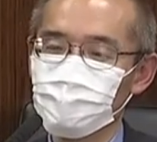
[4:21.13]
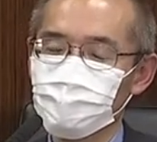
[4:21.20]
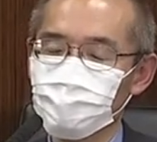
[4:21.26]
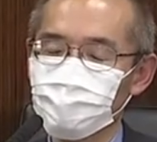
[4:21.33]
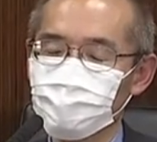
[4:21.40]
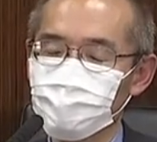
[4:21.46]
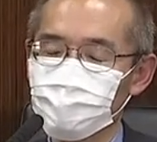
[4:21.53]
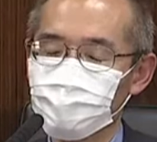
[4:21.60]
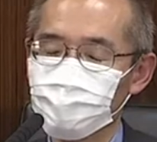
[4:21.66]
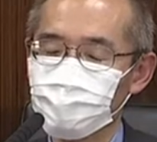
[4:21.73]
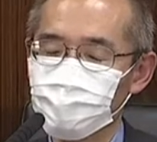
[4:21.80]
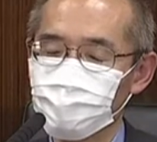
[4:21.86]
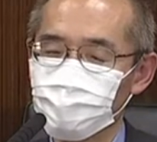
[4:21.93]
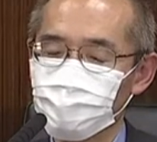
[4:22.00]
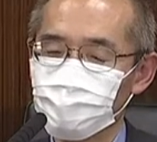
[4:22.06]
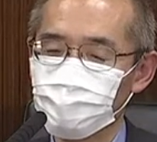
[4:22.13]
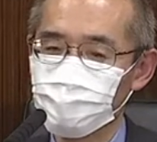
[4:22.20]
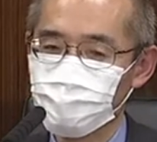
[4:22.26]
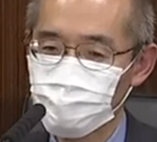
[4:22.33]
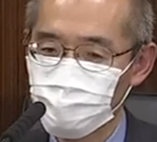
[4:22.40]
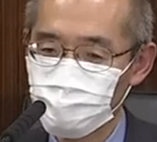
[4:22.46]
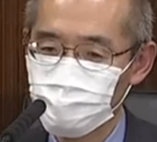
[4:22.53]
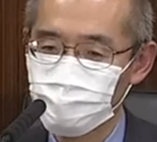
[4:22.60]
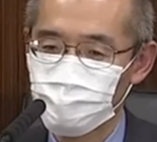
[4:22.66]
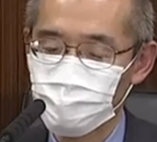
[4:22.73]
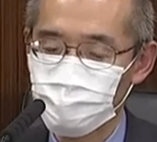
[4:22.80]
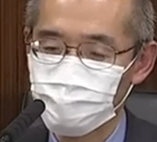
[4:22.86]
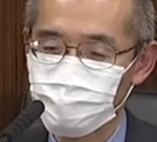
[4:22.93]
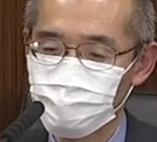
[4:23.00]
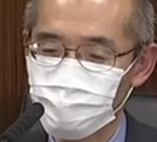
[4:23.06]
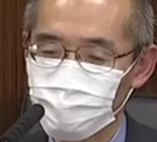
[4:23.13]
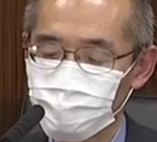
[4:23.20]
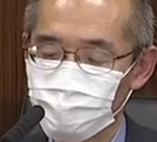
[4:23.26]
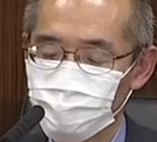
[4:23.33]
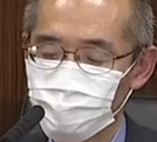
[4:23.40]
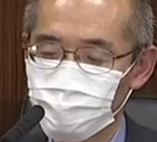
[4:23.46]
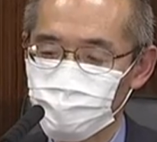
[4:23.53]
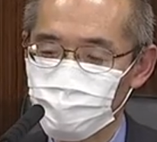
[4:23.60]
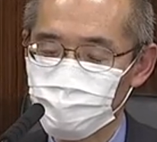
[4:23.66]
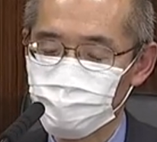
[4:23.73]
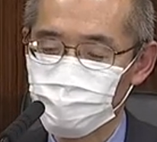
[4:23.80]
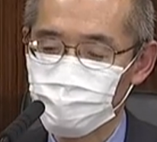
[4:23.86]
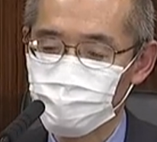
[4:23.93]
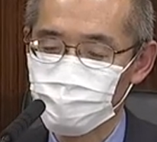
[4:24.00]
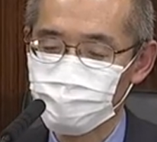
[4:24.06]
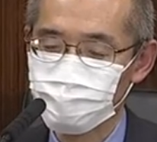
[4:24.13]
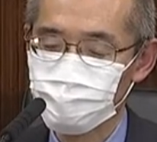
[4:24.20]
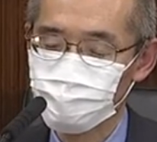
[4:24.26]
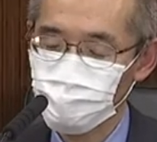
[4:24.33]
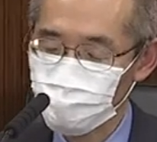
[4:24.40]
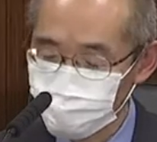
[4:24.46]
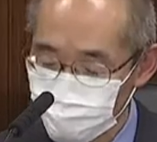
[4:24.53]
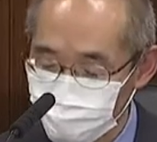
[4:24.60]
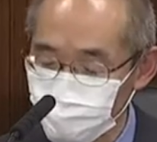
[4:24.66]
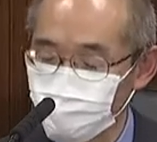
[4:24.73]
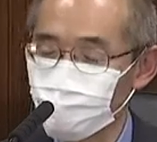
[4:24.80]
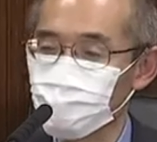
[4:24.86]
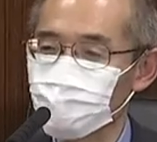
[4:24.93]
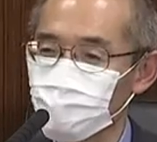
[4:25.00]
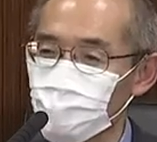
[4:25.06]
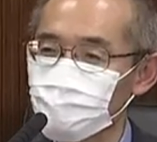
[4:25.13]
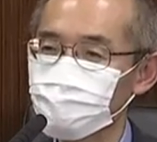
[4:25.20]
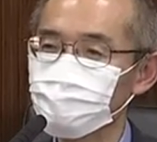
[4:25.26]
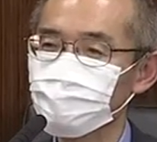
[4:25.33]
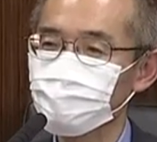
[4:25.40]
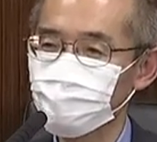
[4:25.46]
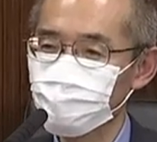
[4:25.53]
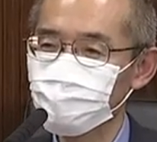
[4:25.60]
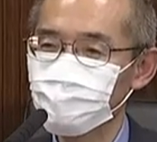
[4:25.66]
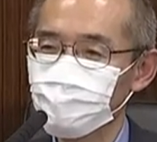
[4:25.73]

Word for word: えー、よりあのプロダクティブというか前向きな